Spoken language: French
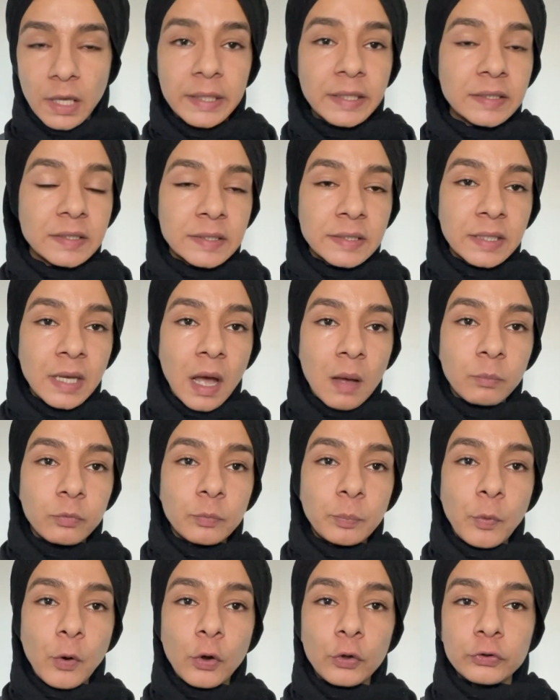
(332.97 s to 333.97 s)
qui tirent à
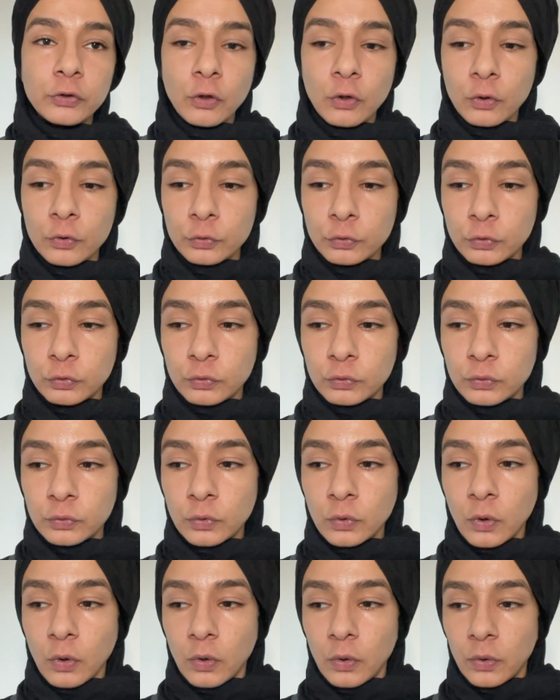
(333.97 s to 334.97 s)
bout portant
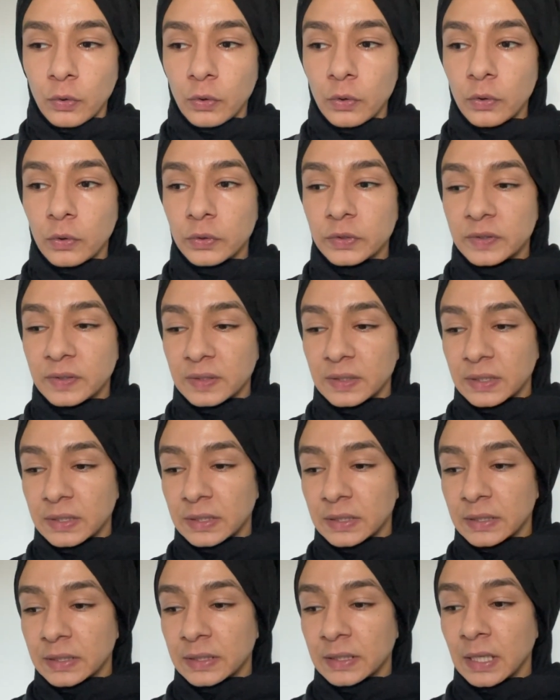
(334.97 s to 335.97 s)
sur euh,
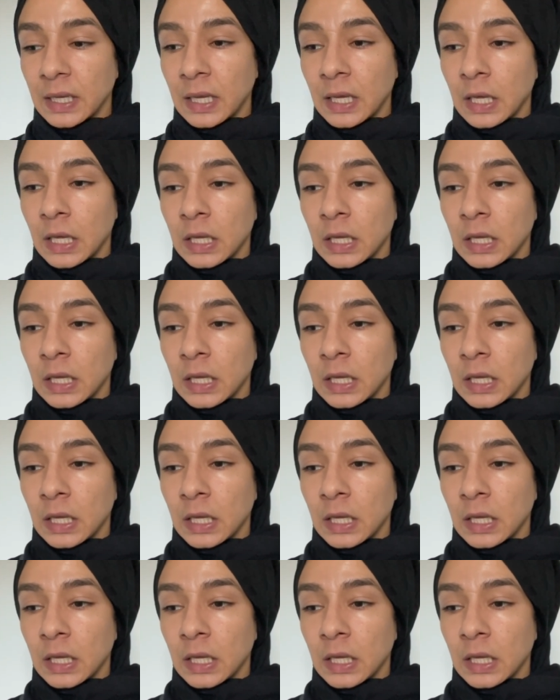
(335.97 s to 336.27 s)
des,